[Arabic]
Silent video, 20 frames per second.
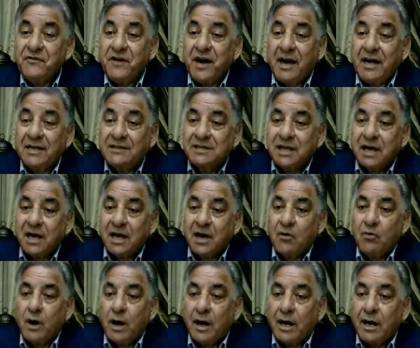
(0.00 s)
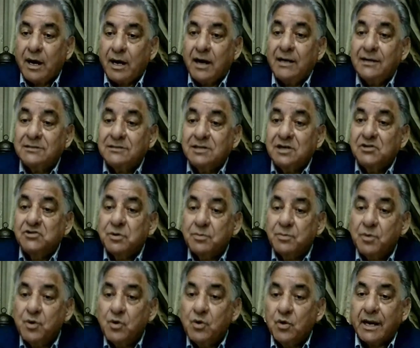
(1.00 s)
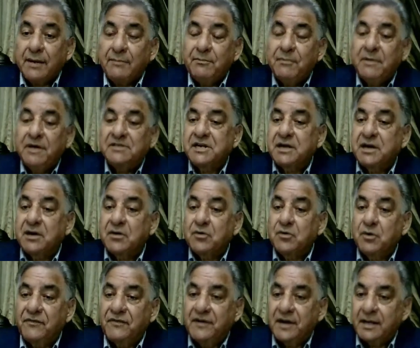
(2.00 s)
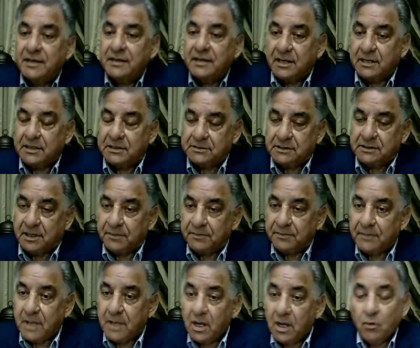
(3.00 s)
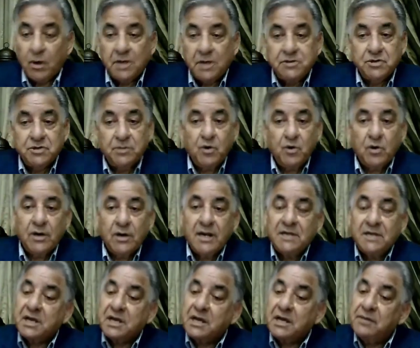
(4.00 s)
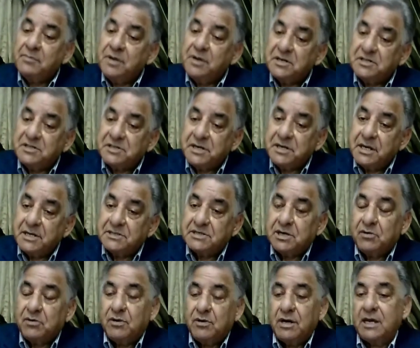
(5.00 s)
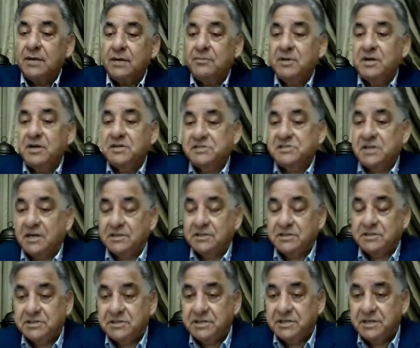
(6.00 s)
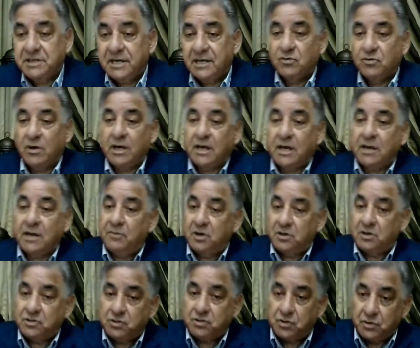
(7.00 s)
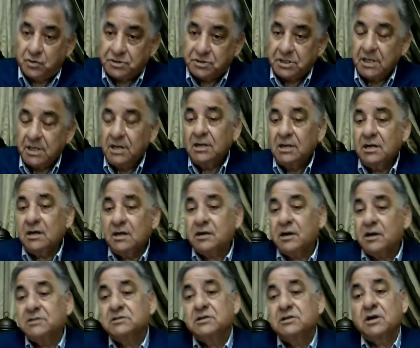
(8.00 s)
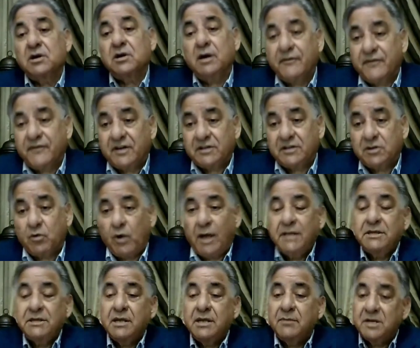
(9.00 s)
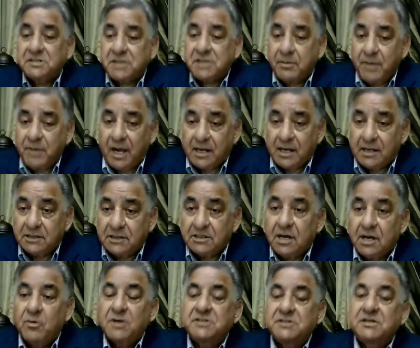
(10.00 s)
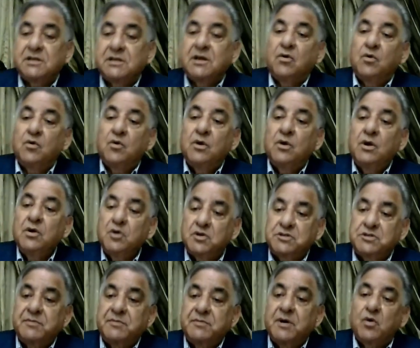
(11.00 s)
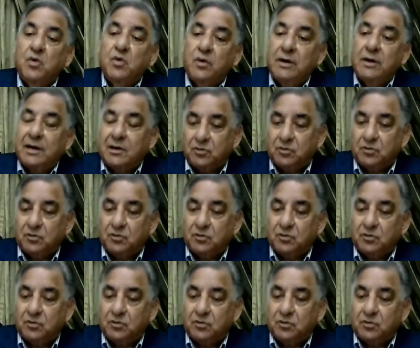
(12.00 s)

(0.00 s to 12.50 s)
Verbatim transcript: رفعت توقعات الجمهور عما سيقول في هذا الخطاب نعم. والجمهور ليس خبير سياسة ولا خبير استراتيجيات ولا خبير جيوش رفعته وعندما سمع الخطاب وجده يشبه كل